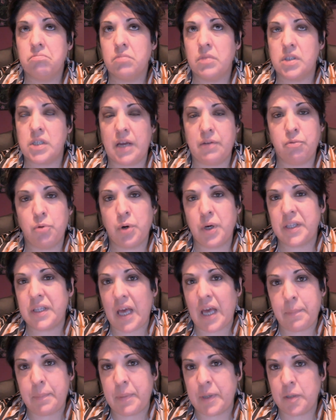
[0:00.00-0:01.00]
elles vont être
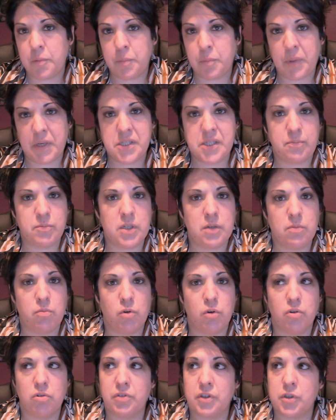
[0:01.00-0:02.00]
à peine perceptibles.
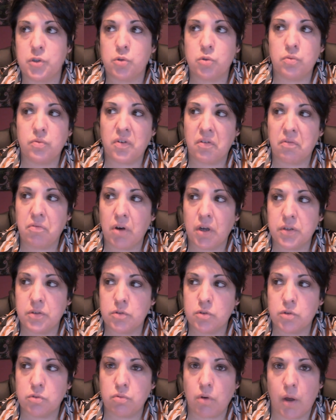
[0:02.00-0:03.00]
En fait, tu vas voir
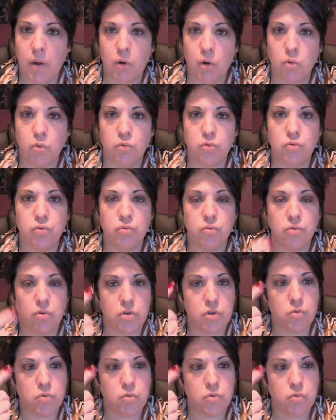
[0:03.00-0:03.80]
soit un contour,